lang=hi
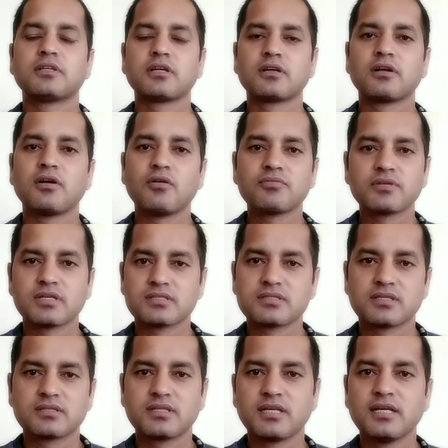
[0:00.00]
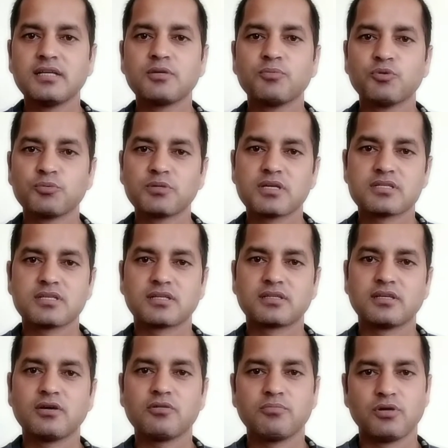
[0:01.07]
टर्न ऑफ कर सकते हैं रिमूव कर
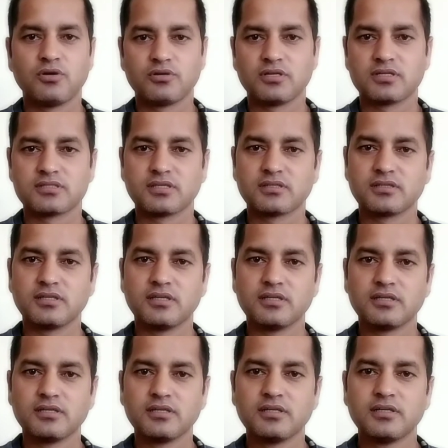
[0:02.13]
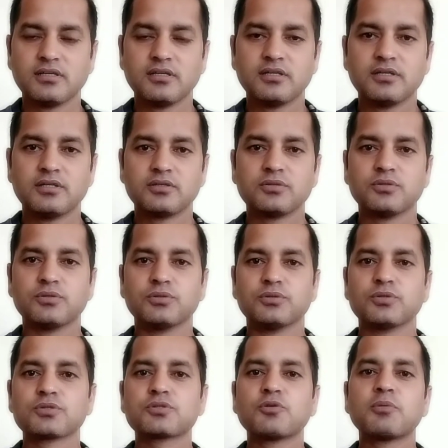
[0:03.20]
सकते हैं और ब्लॉक कर सकते हैं तो
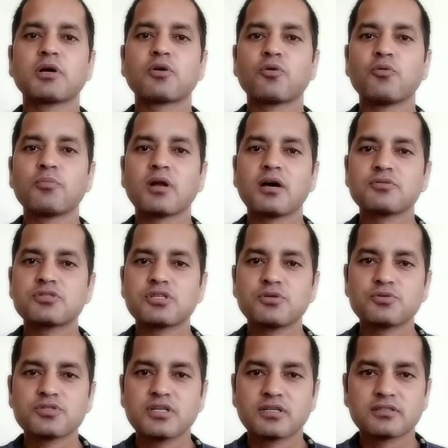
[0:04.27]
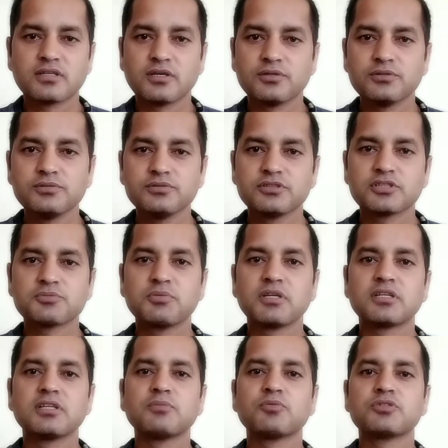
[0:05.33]
दोस्तों मैं क्रोम ब्राउज़र यूज़ करता हूँ
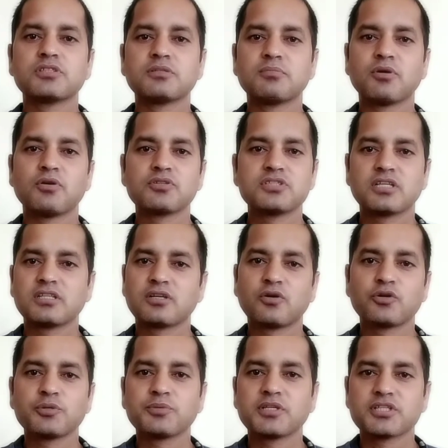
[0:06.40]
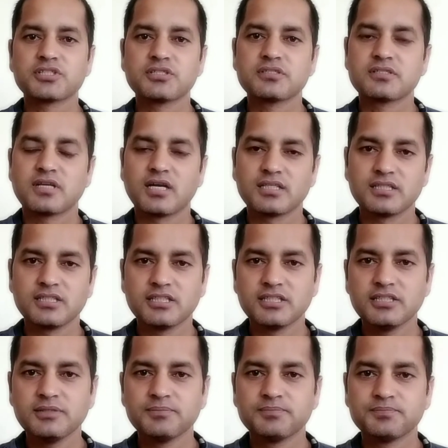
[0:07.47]
जिसमें कि मुझे बहुत ज़्यादा नोटिफिकेशन आती
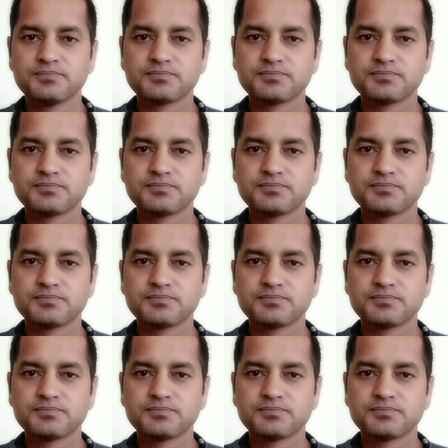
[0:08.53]
थी